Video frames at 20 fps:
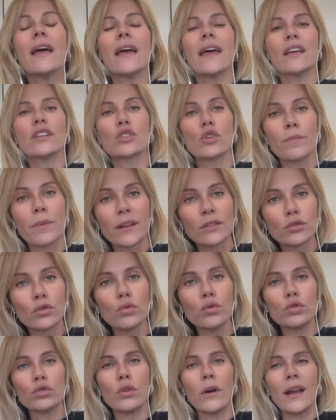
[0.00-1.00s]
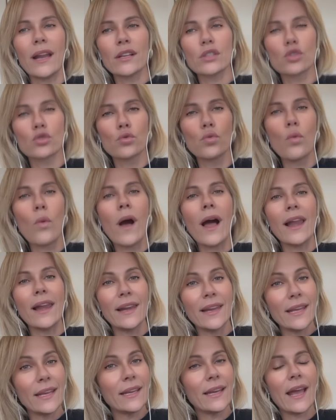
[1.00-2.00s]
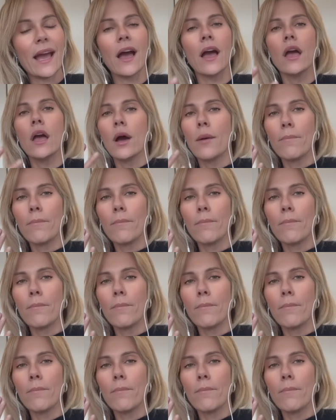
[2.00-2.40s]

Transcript: e soprattutto alla sua linea